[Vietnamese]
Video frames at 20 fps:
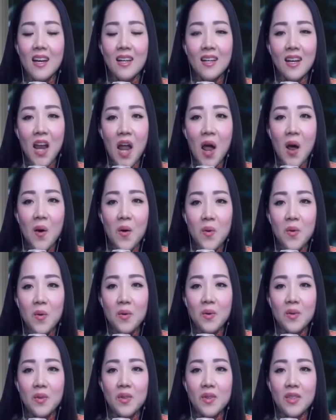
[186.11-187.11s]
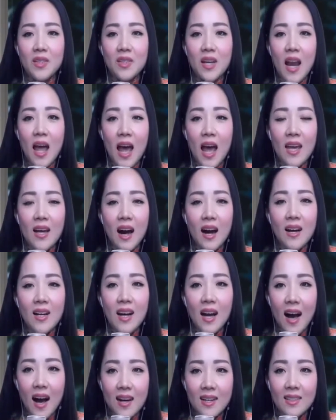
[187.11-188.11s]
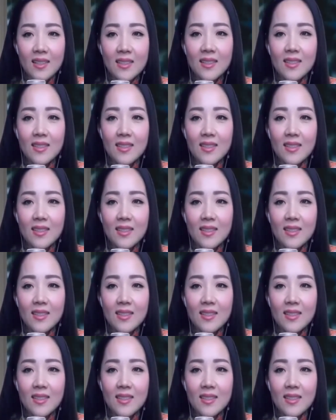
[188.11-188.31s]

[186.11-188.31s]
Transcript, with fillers: Nếu để ở ngực